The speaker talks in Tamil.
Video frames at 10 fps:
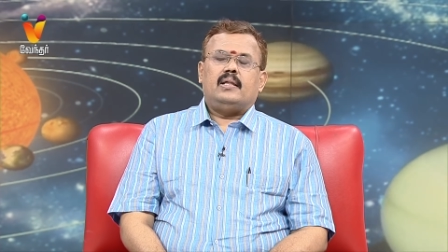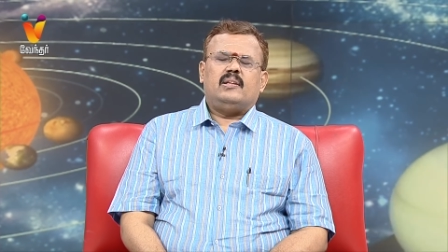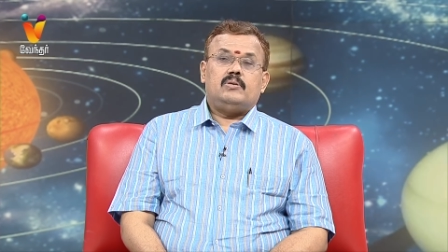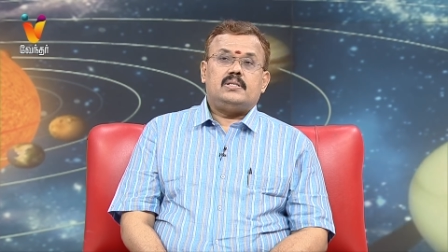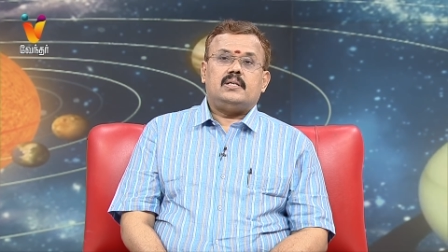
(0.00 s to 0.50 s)

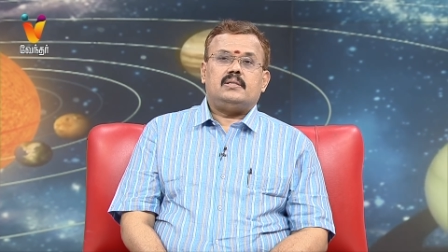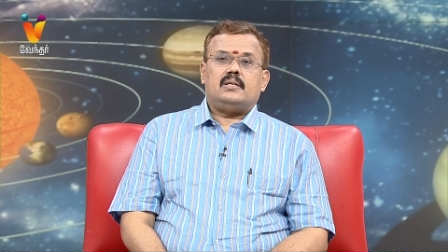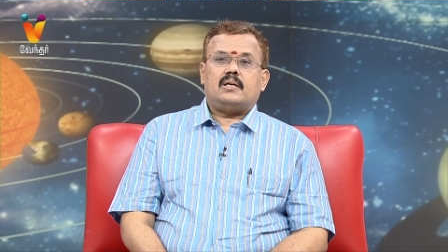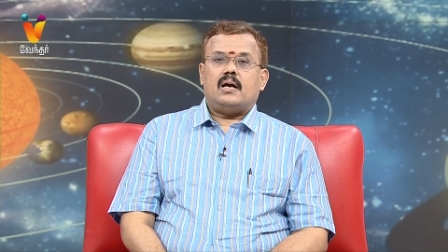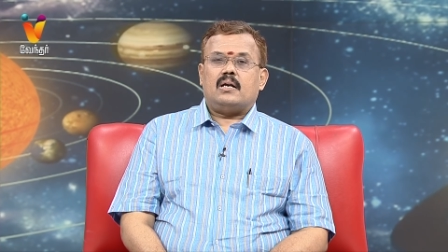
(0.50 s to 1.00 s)
அந்த
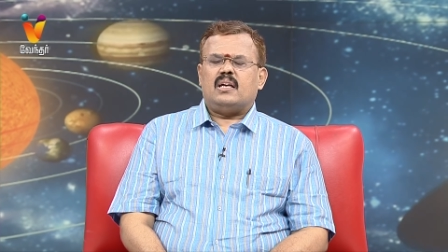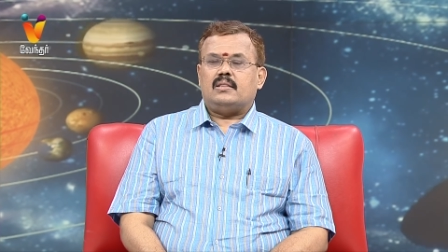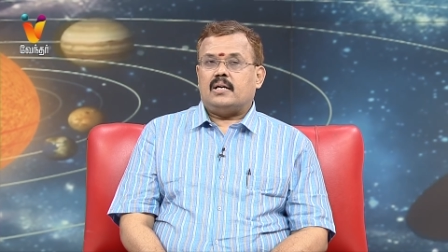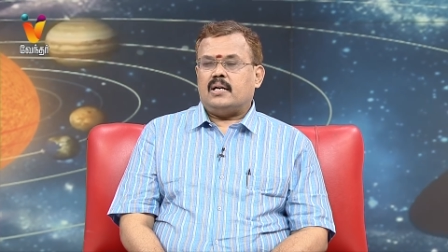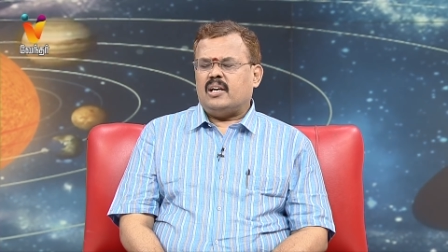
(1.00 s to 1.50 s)
விஷயத்திற்காக
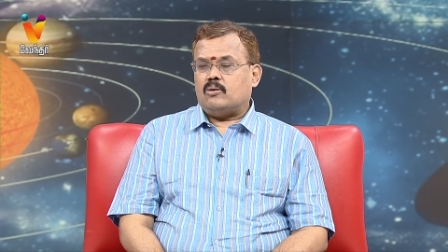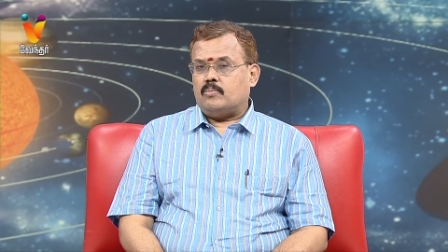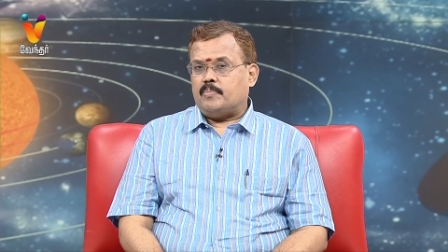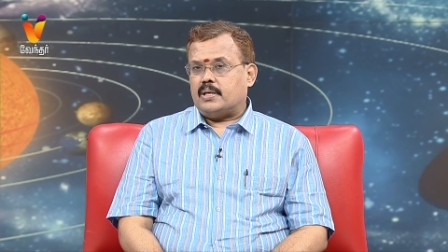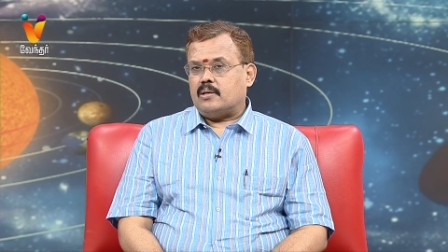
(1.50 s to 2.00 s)

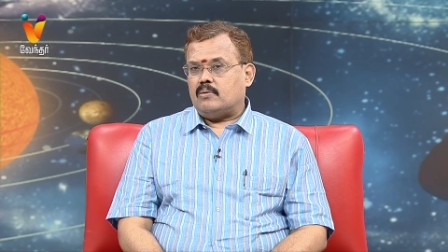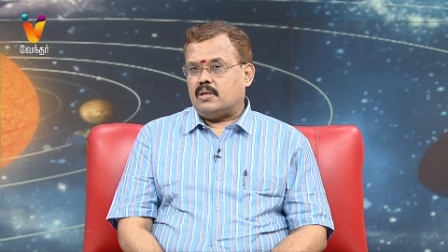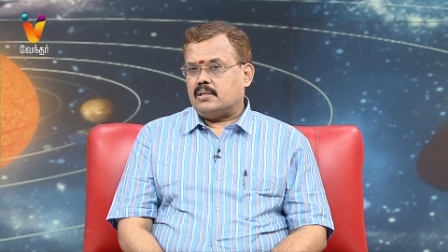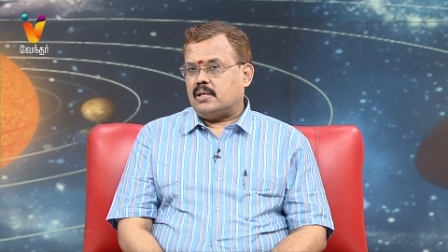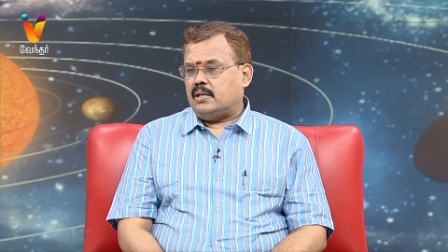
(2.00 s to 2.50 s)

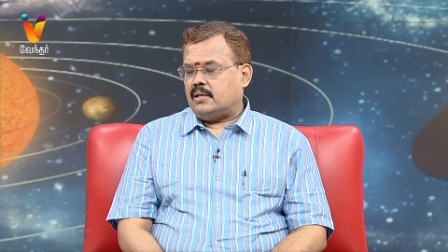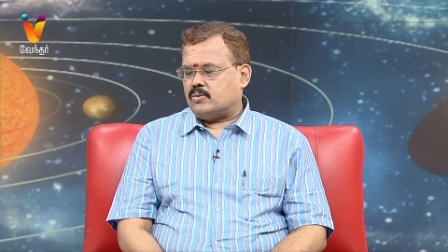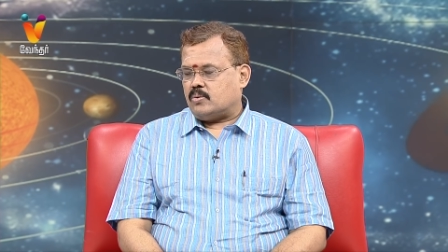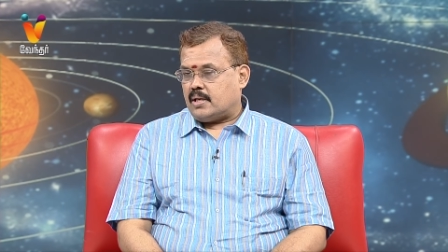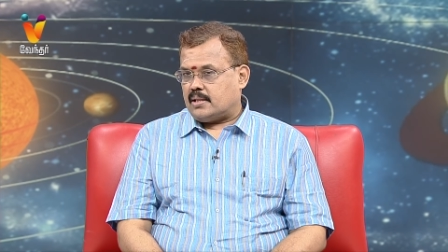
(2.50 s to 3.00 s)
தண்டனைக்குட்பட்டவர்கள் தான்
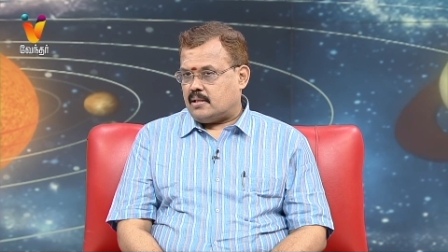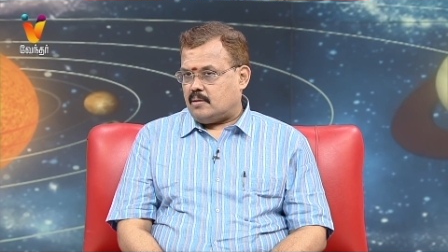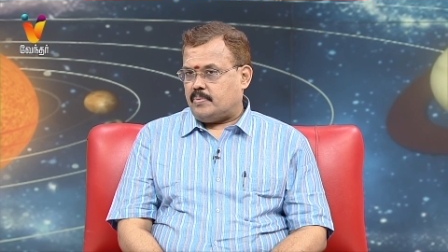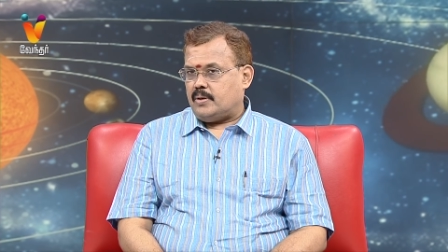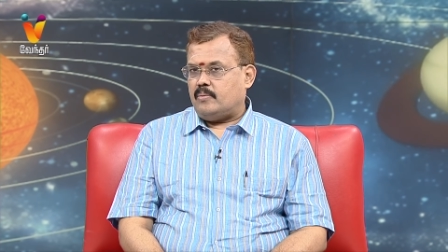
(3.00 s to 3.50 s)
நீங்கள் சொன்ன
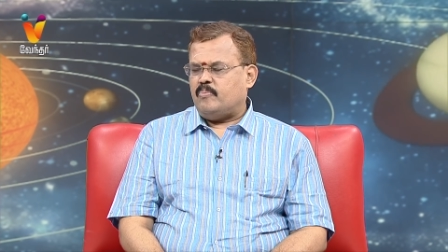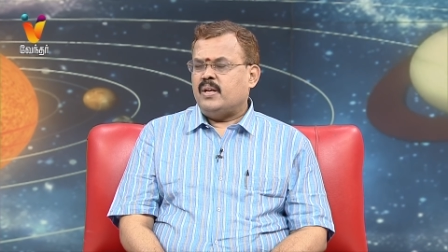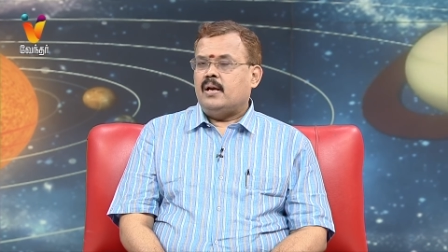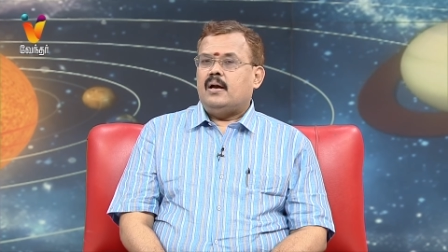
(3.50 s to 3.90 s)
அத்தனை பேரும்